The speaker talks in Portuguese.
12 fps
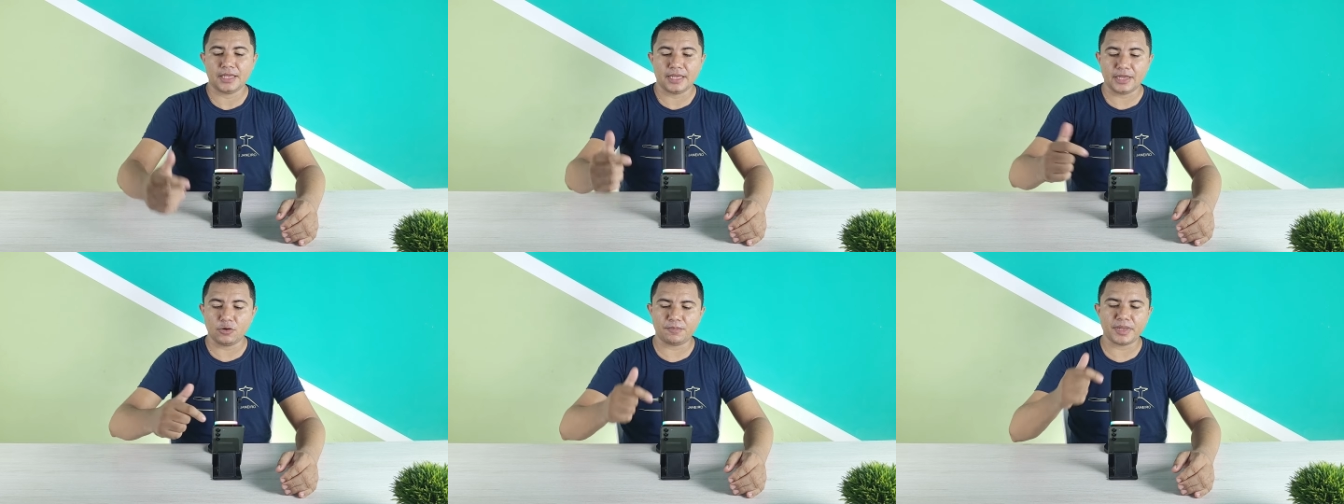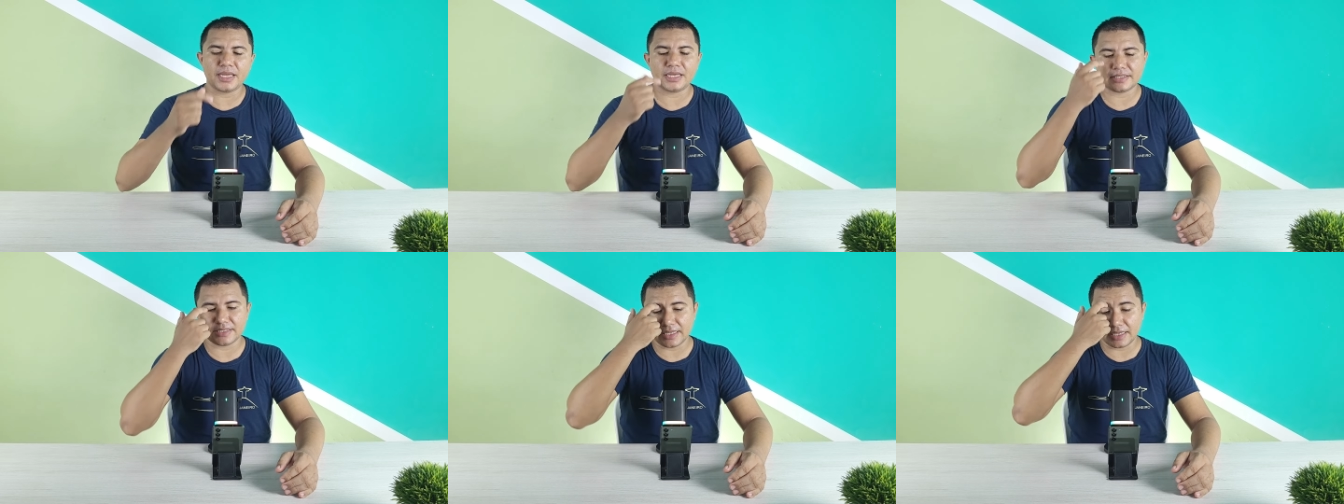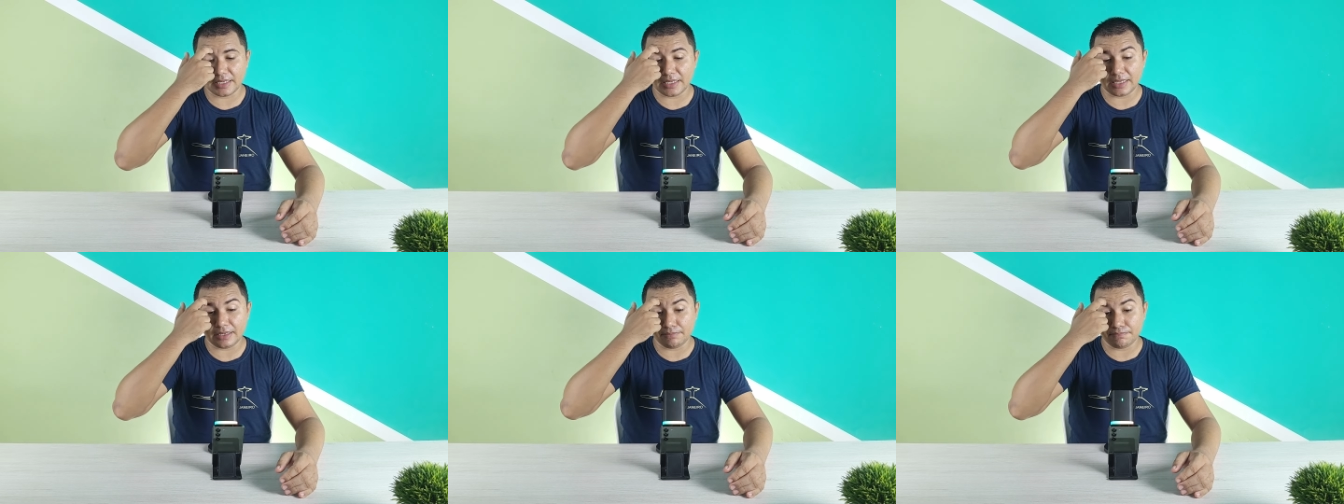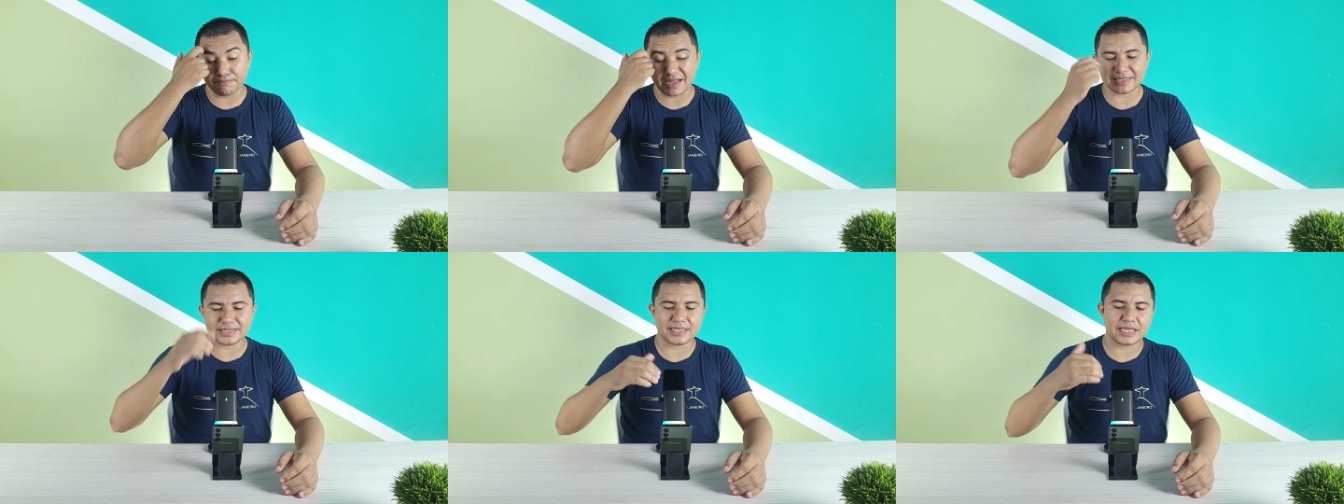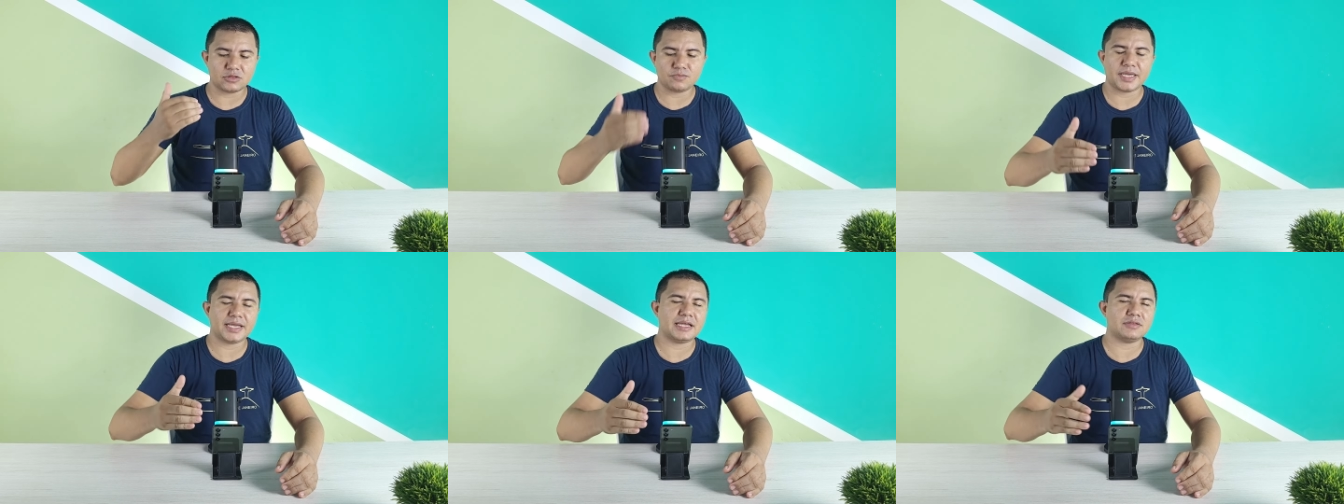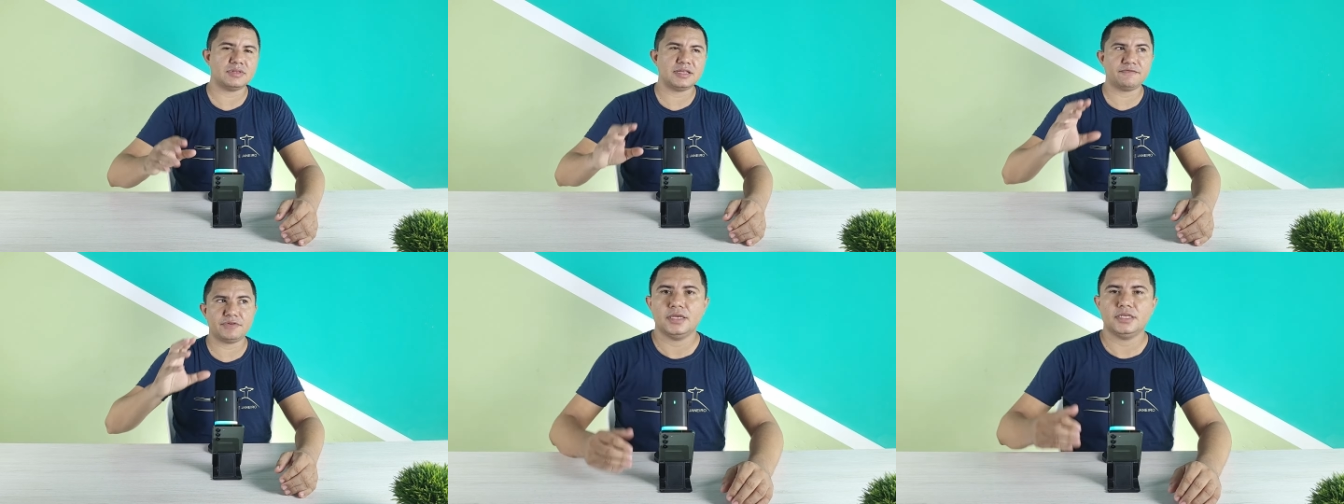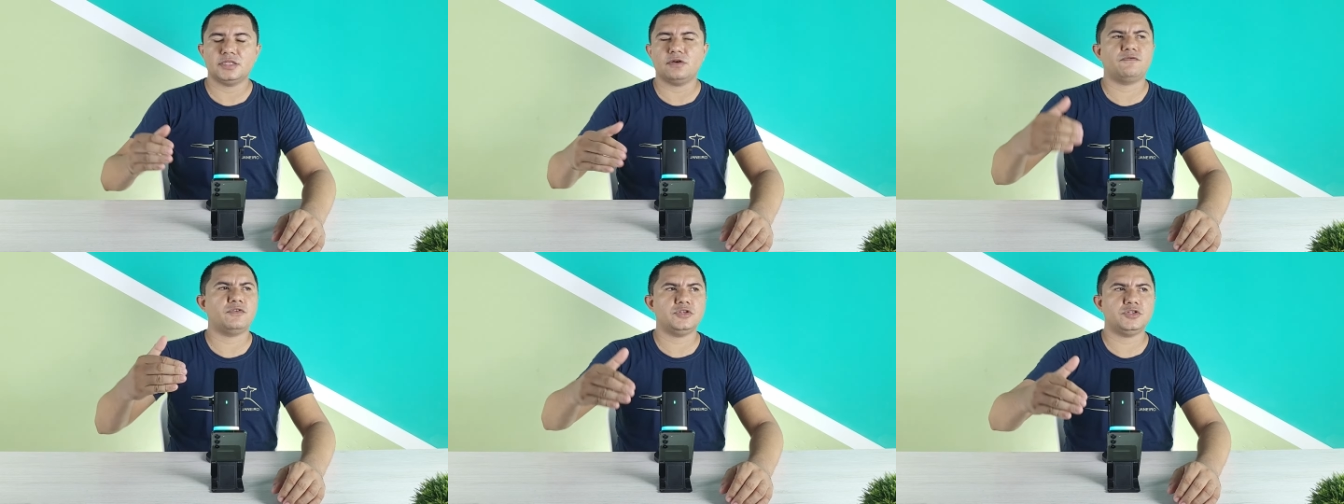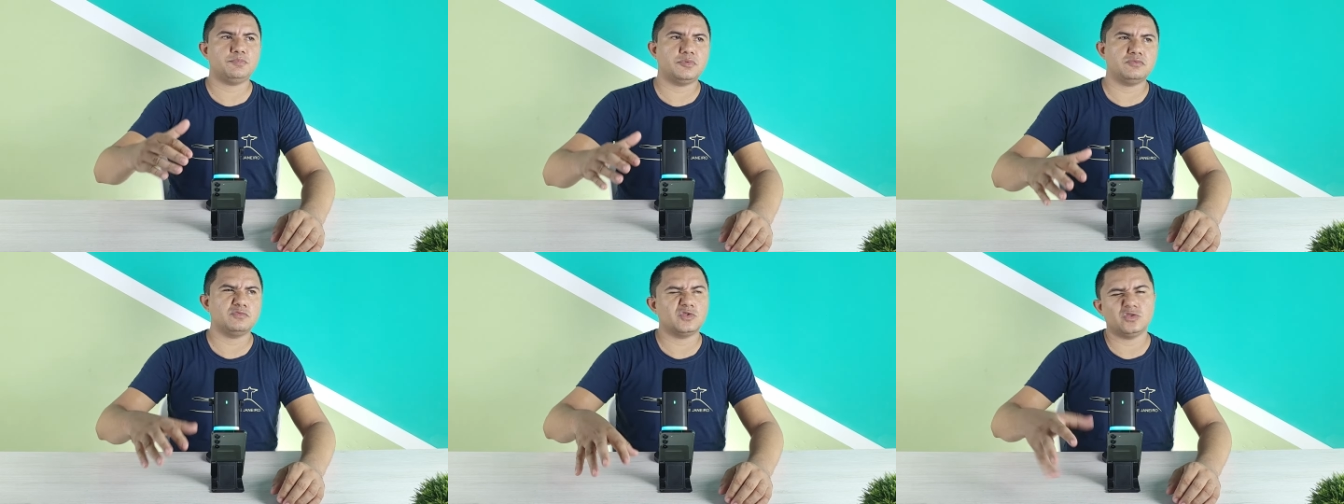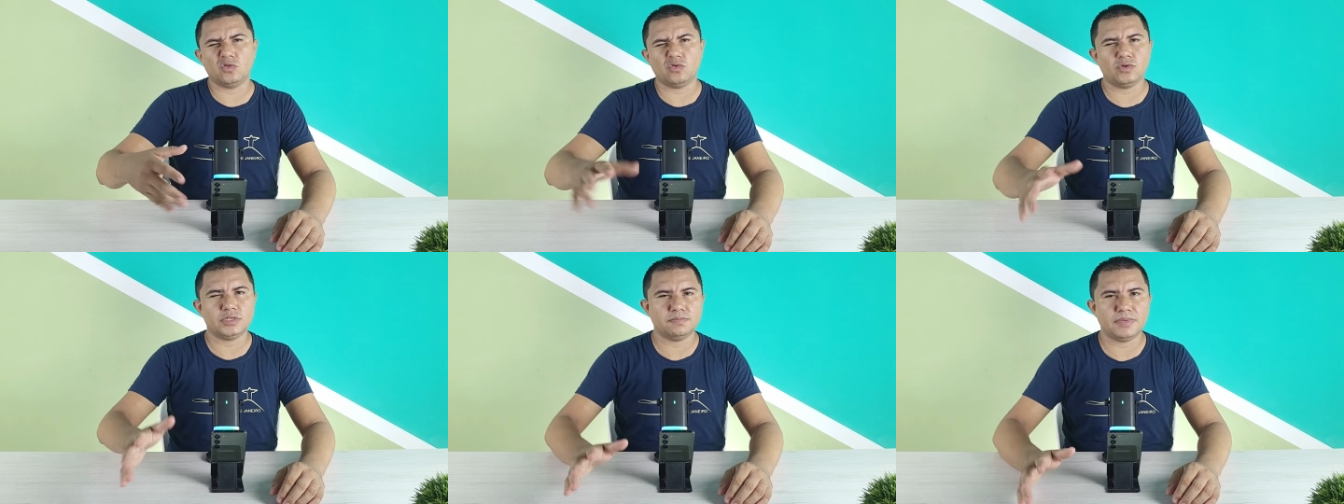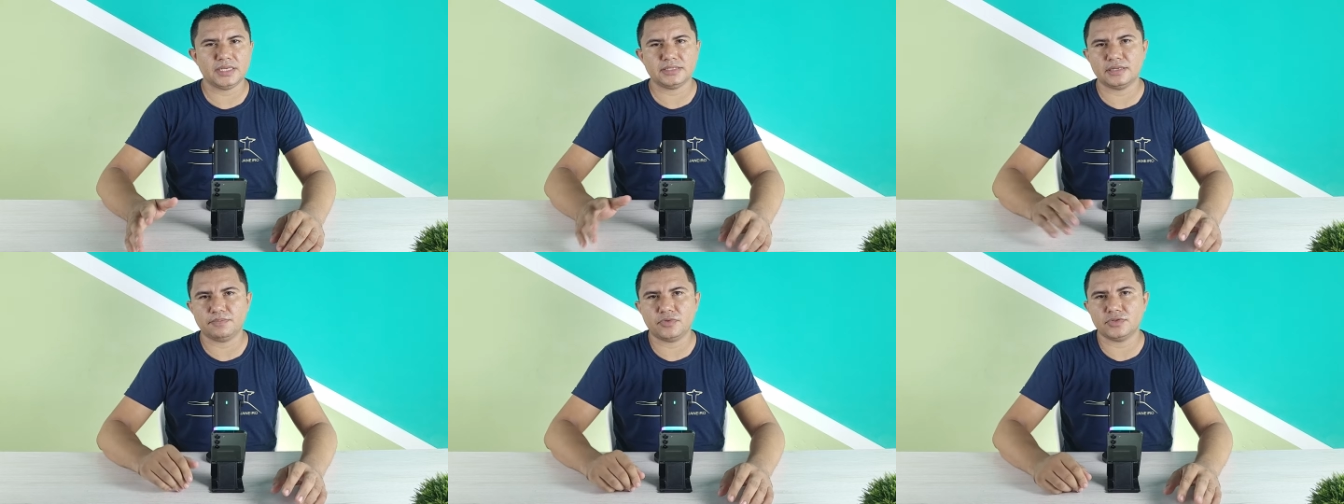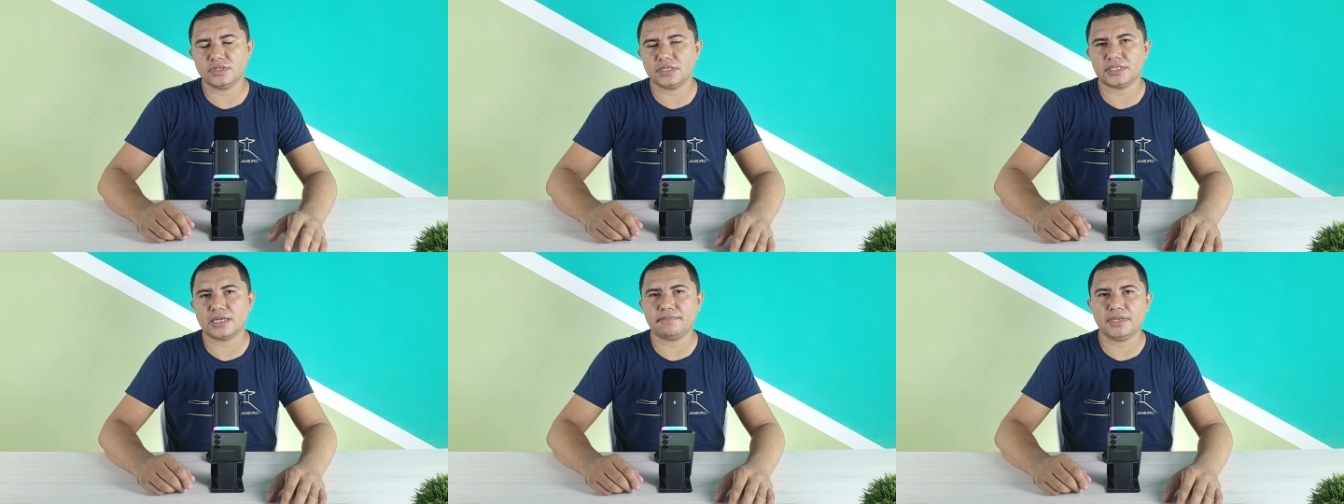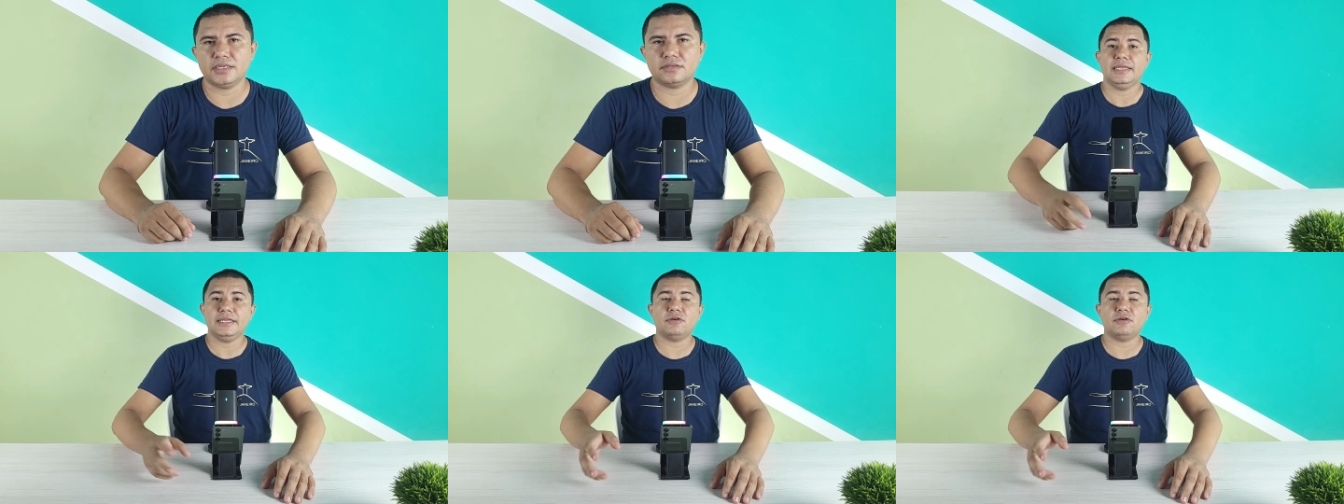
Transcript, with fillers: Eu peguei esse daqui parcelado no Mercado Livre, então foi tipo uns dois meses depois do lançamento.